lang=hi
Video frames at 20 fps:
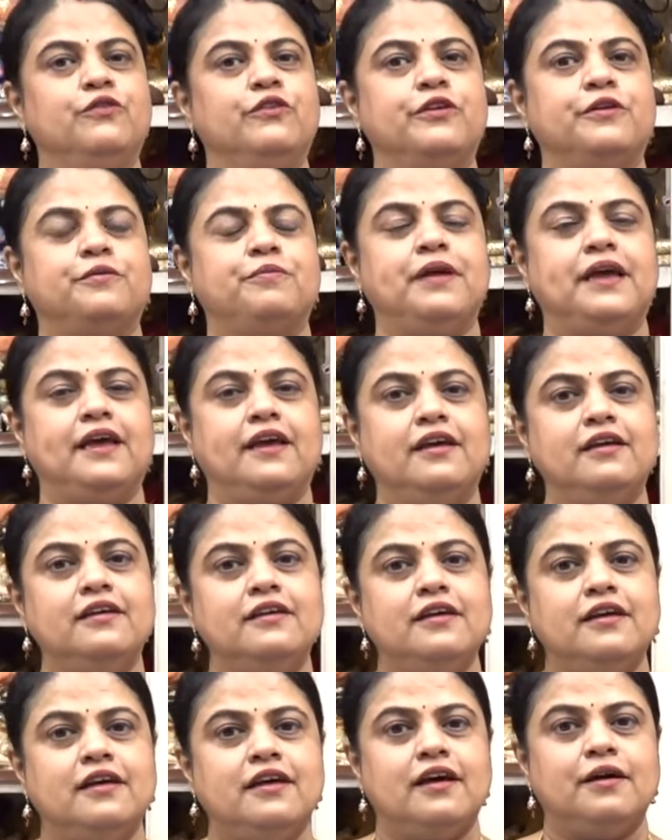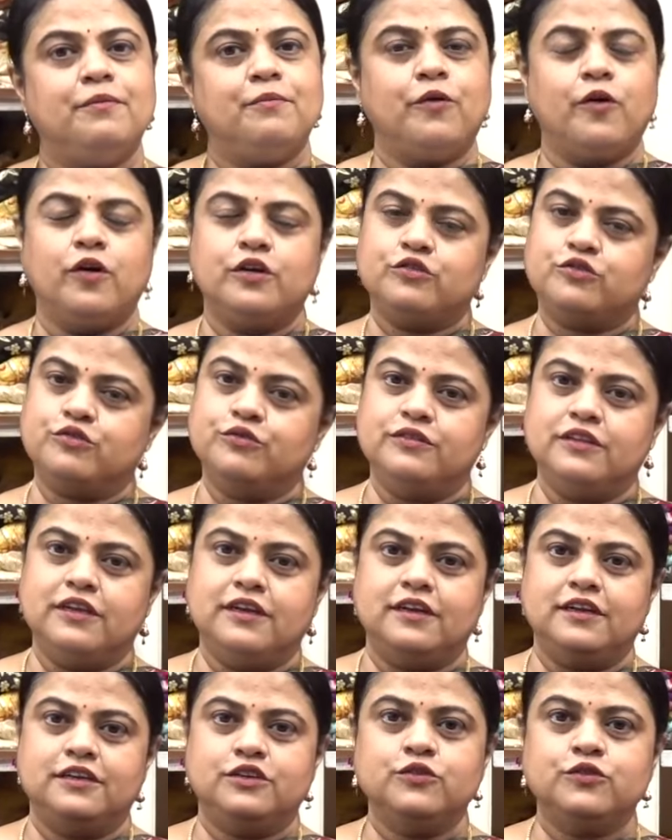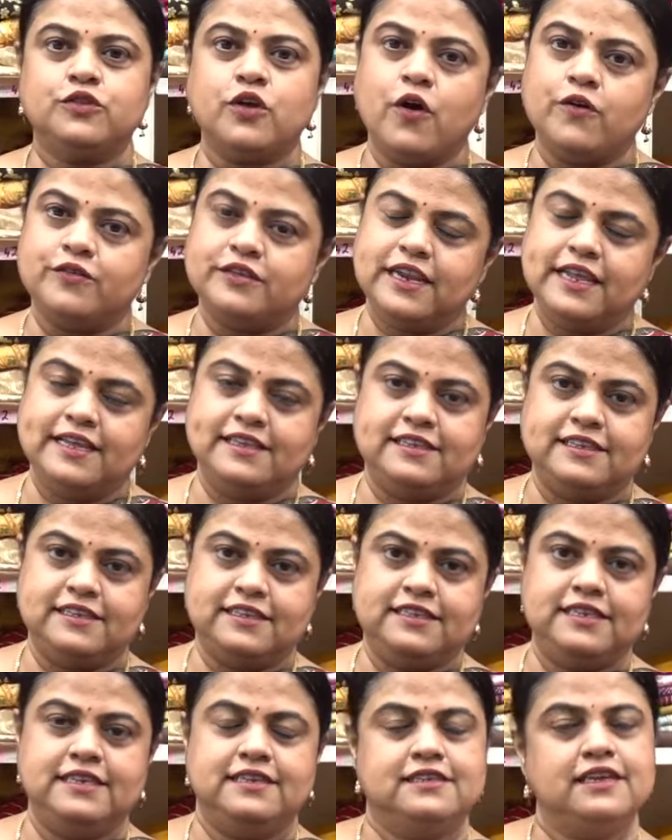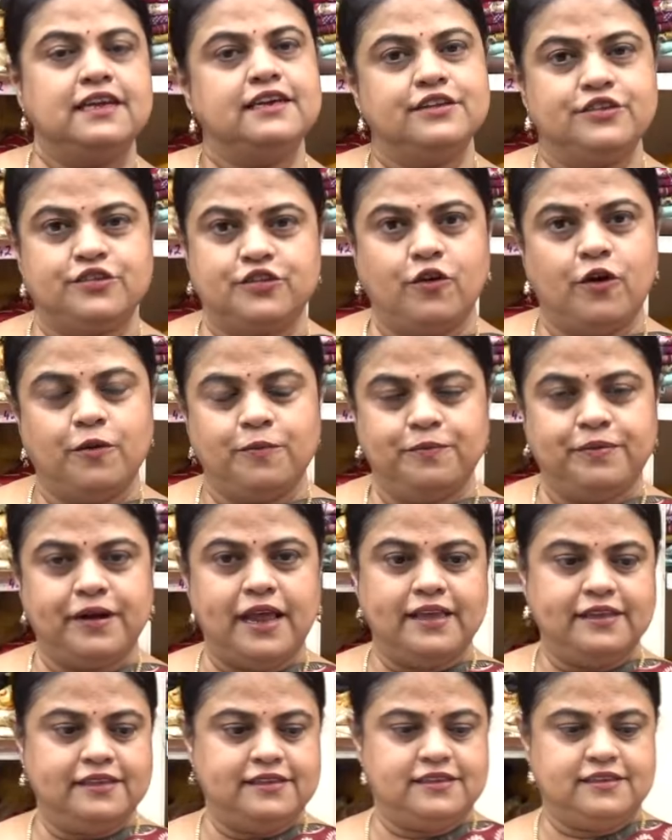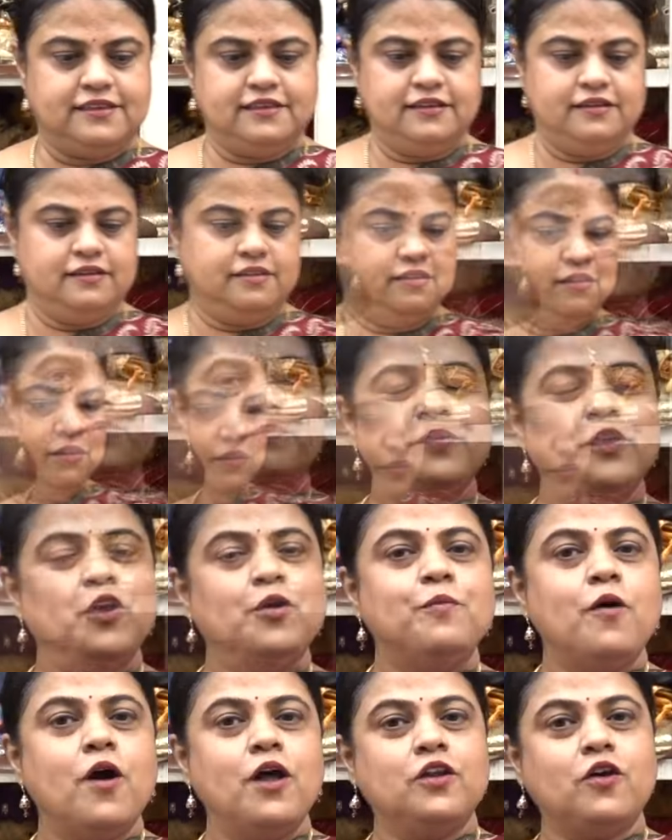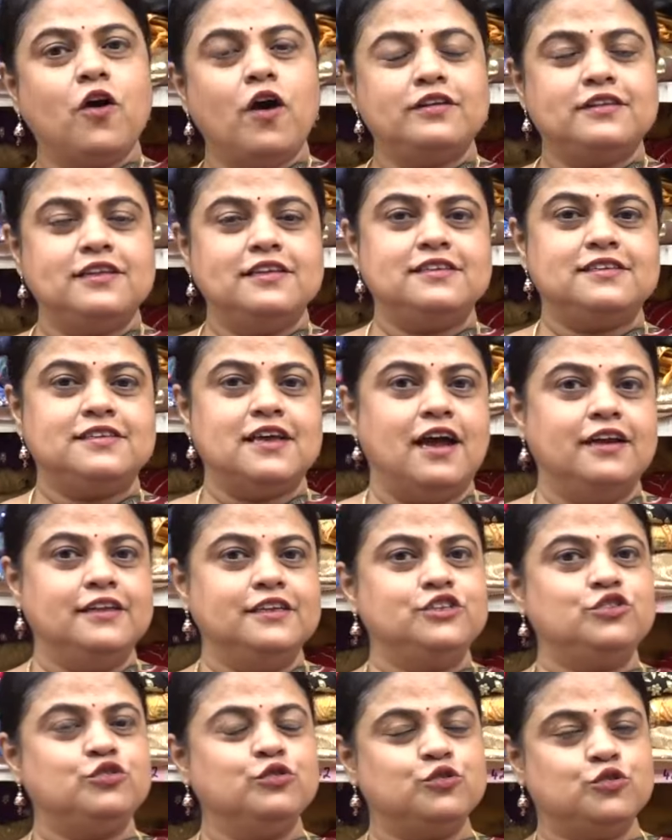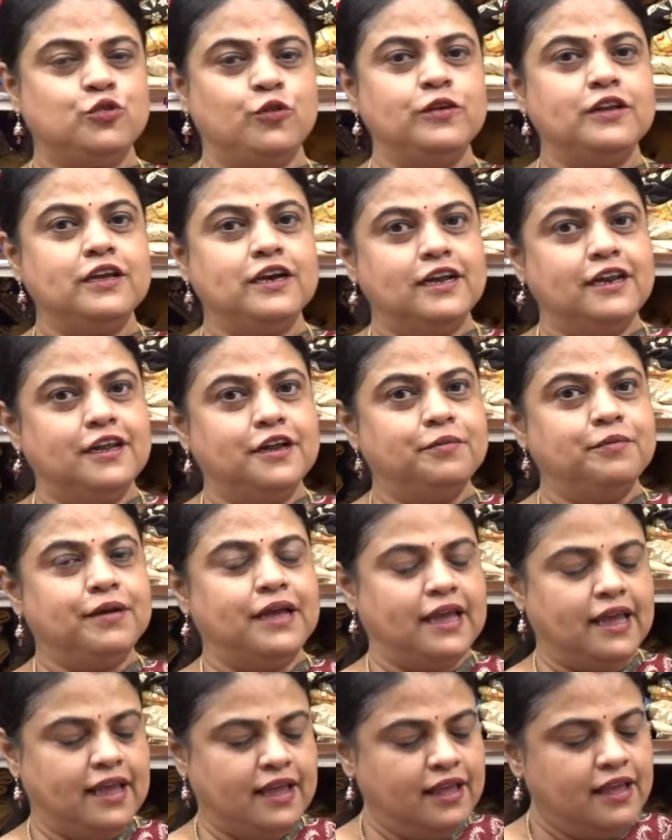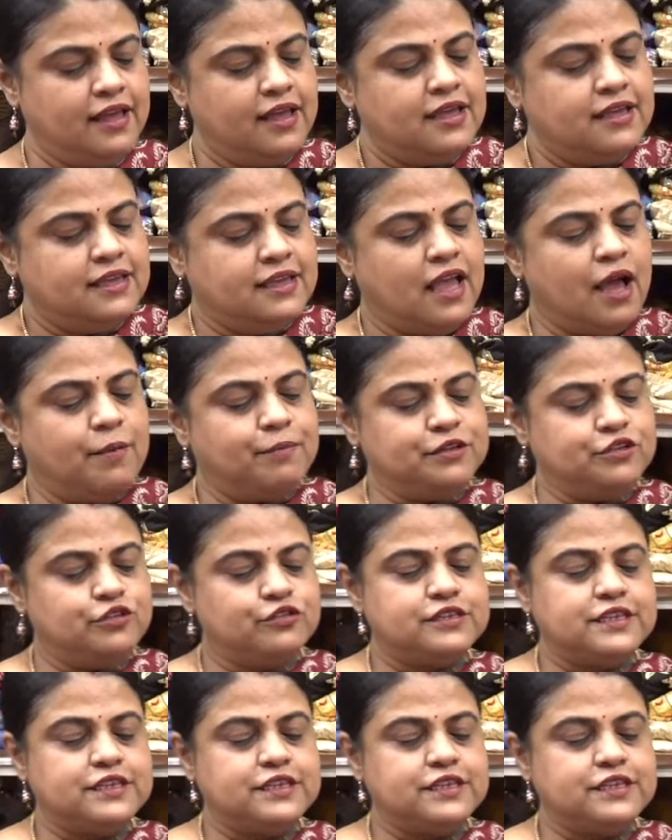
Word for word: वर्क में है बहुत सुंदर है 2860 इज़ द डिस्काउंट प्राइस प्योर मॉल कॉटन साड़ी टू टोन कलर में है यहाँ पर जो